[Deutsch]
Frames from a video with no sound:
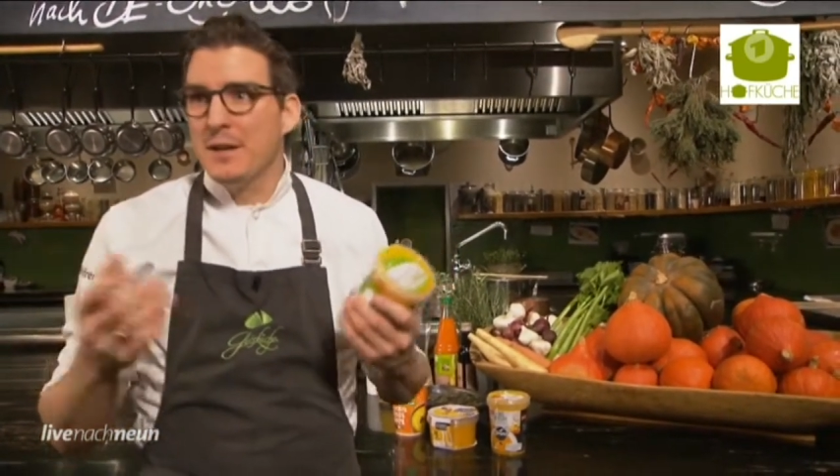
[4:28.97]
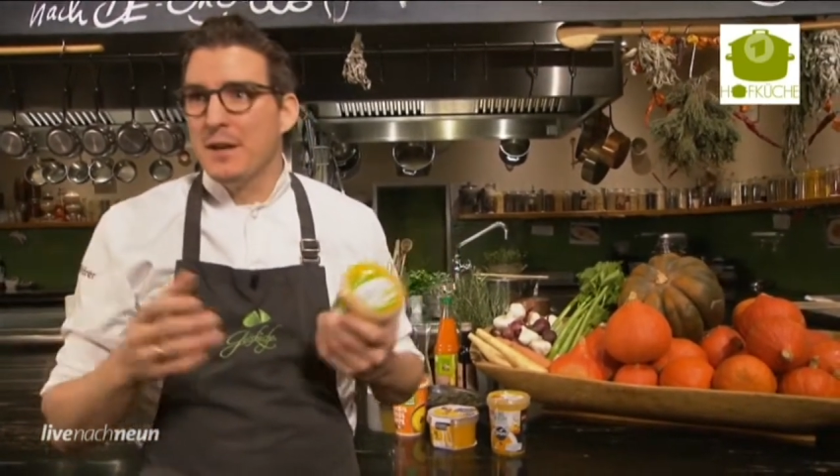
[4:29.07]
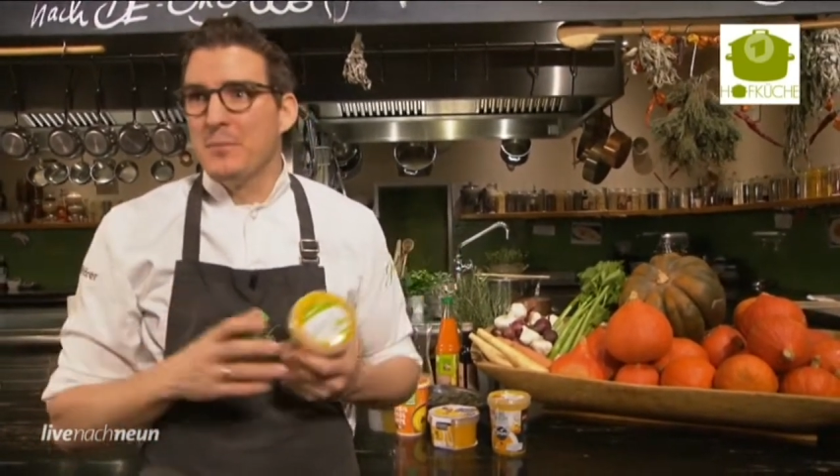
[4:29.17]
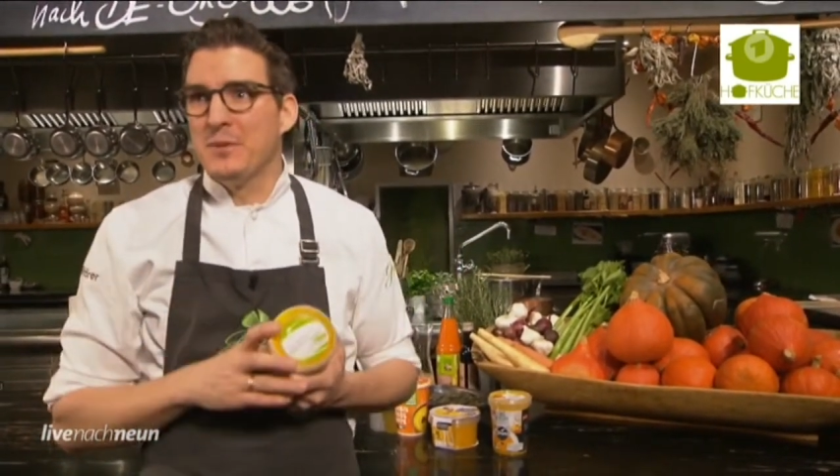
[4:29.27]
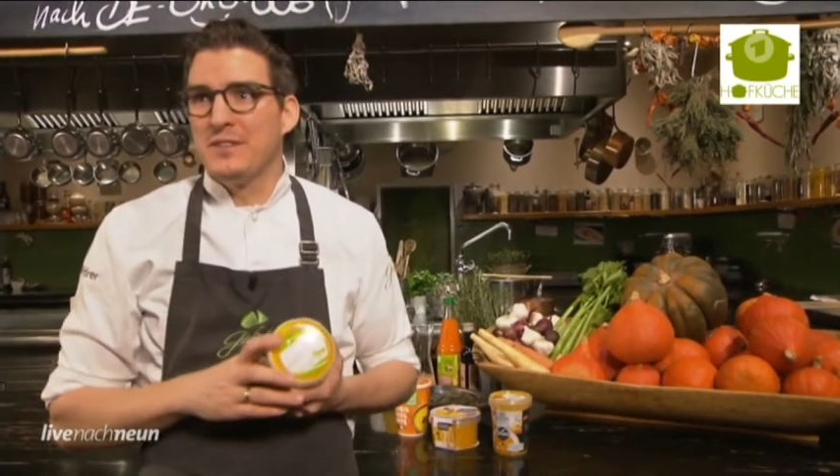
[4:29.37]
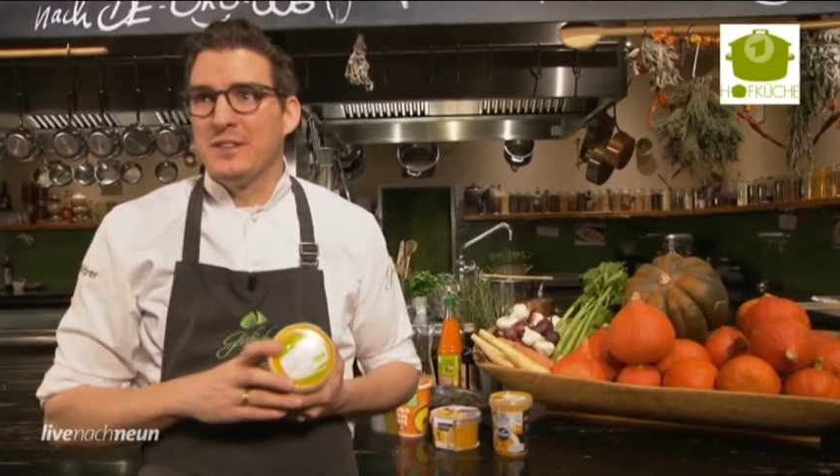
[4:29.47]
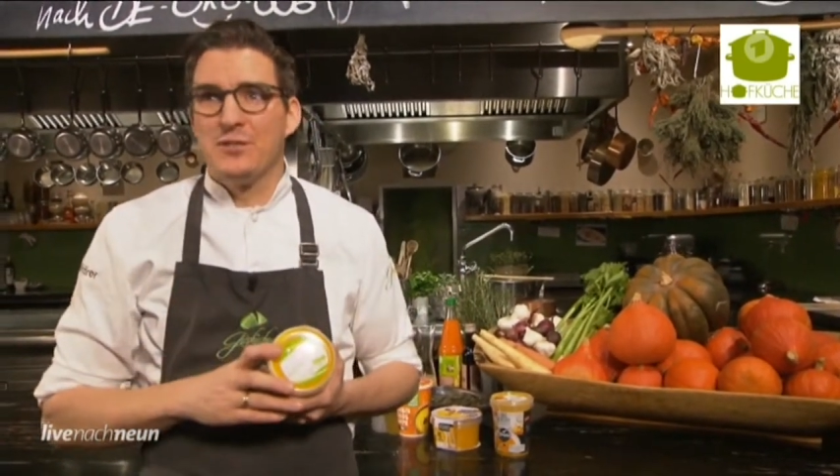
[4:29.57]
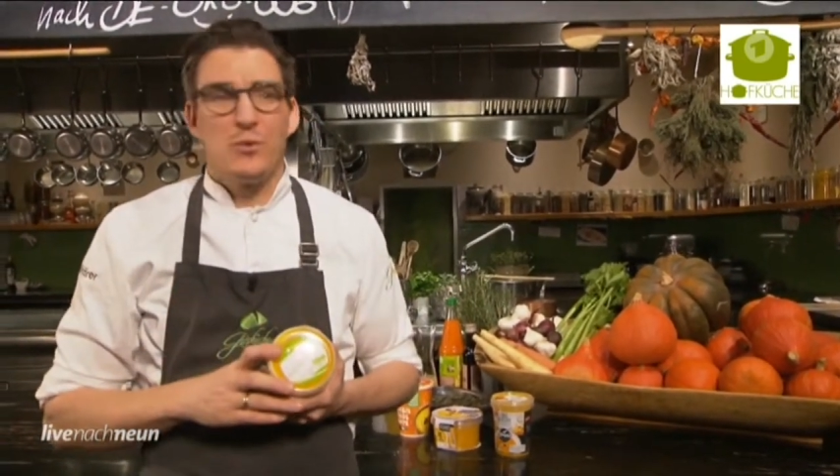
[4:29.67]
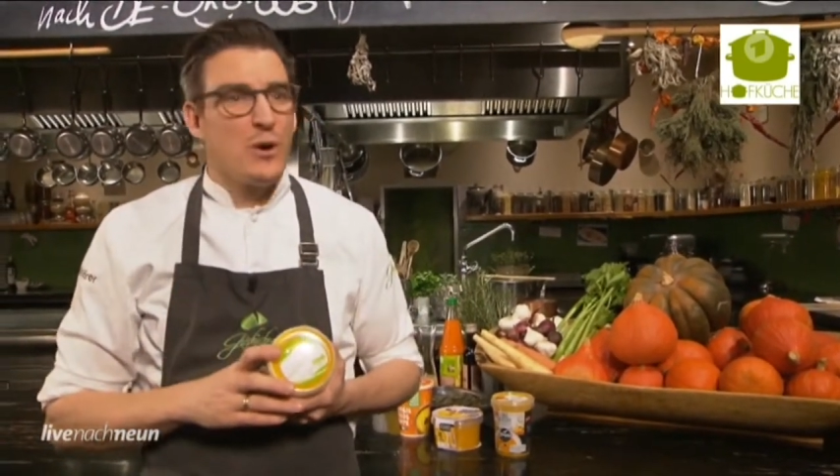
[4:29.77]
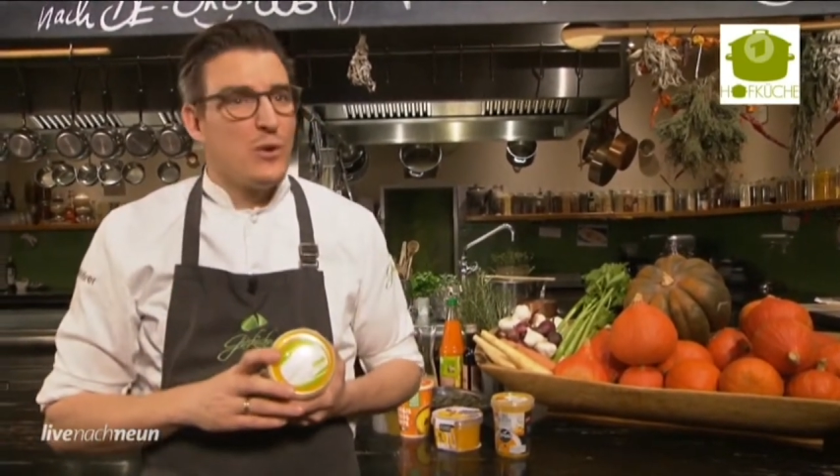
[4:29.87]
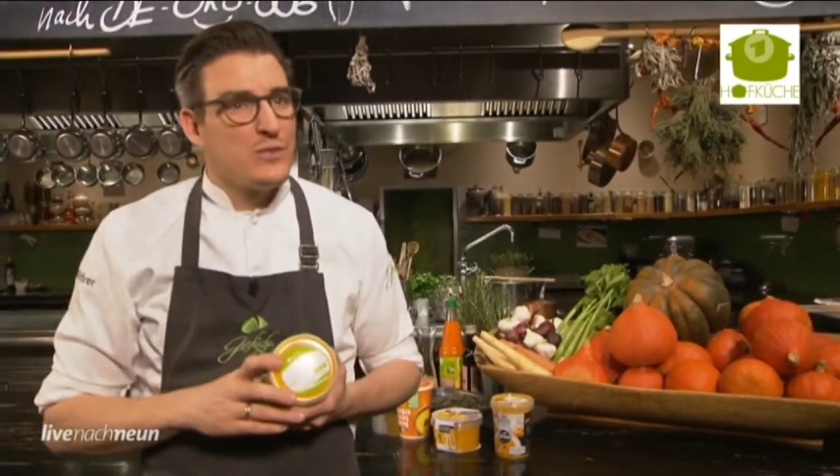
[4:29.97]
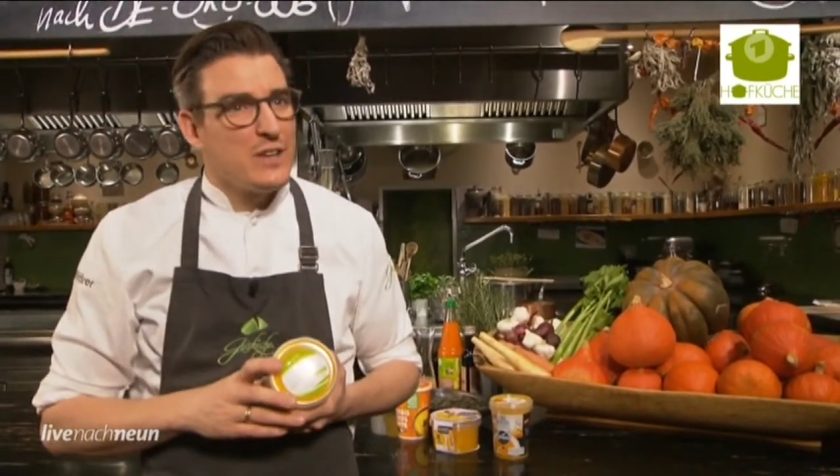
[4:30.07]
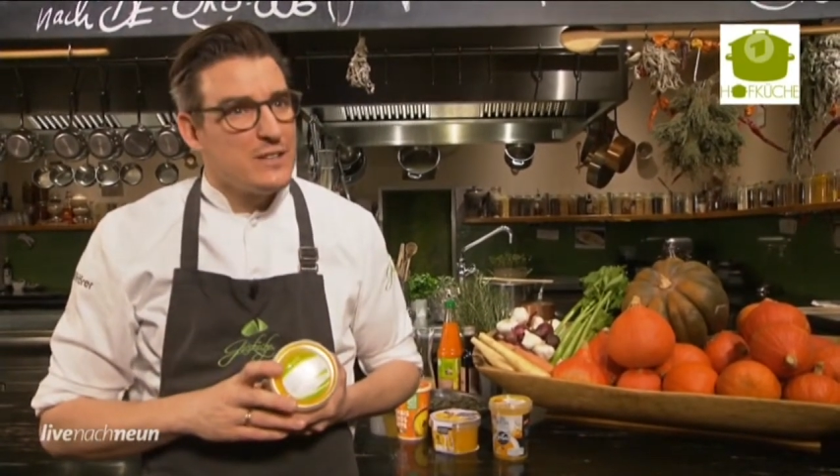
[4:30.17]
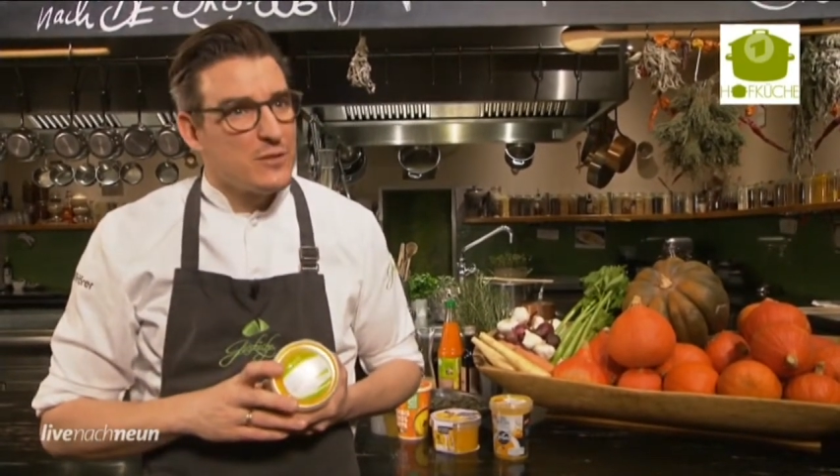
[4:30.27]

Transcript: ein bisschen Zucker und Salz